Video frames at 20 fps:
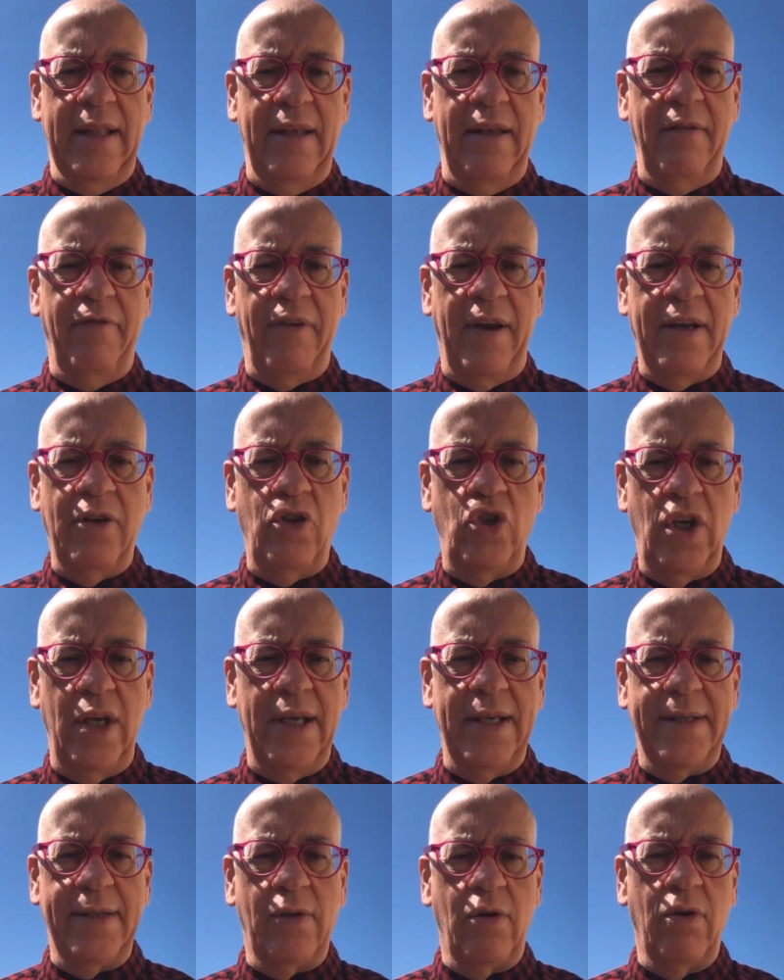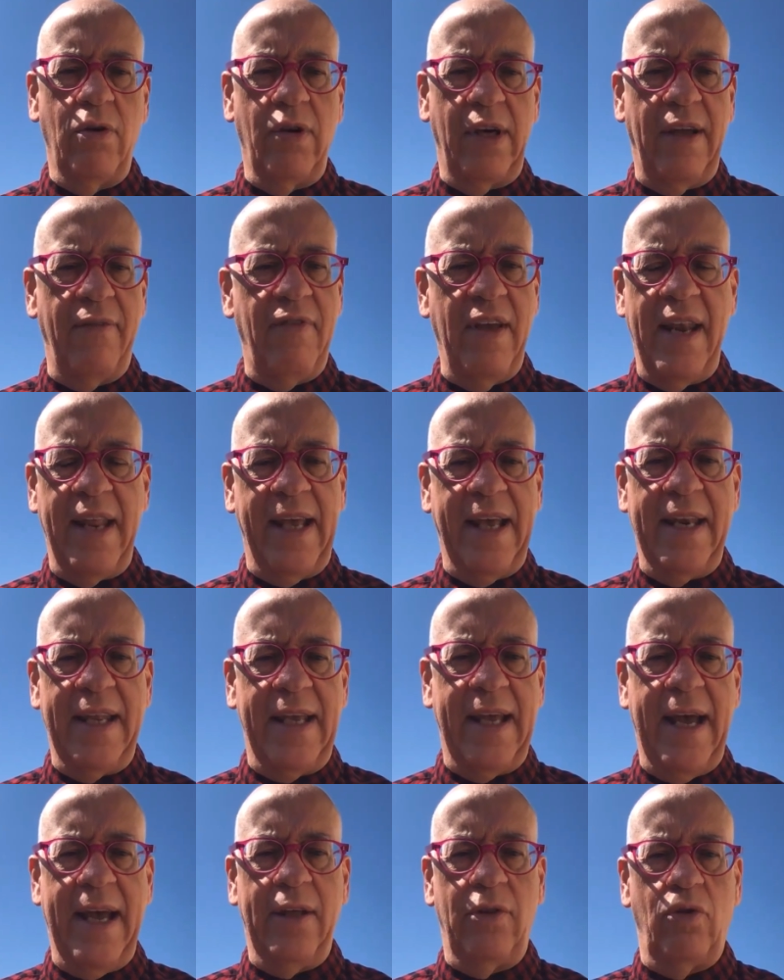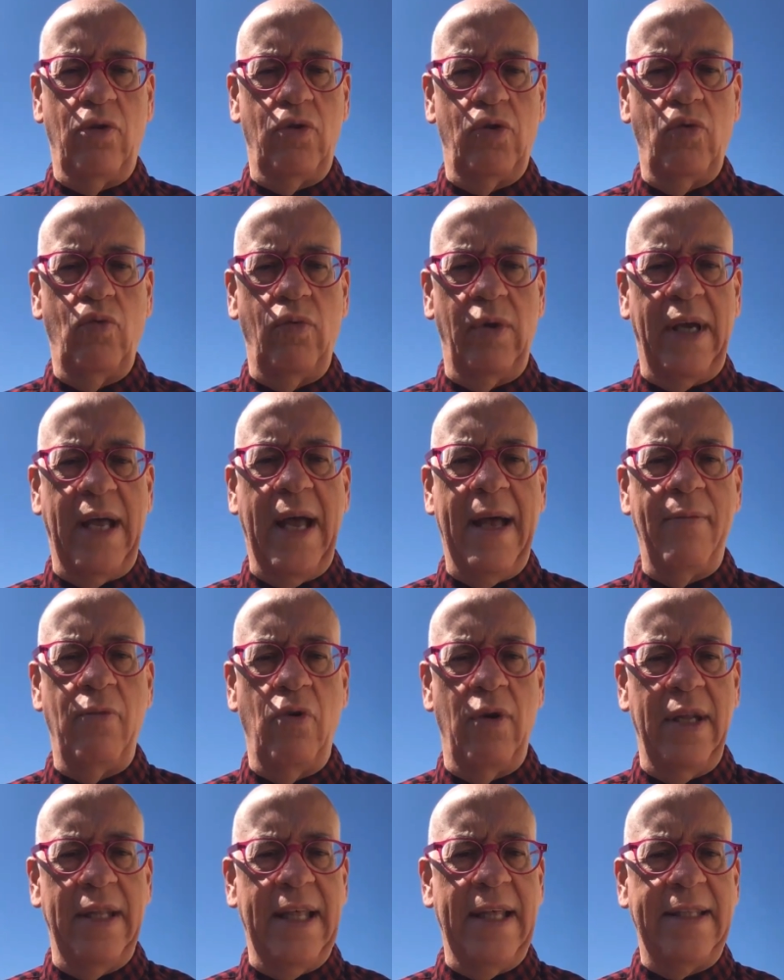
di Francesco che viene caricato su un camion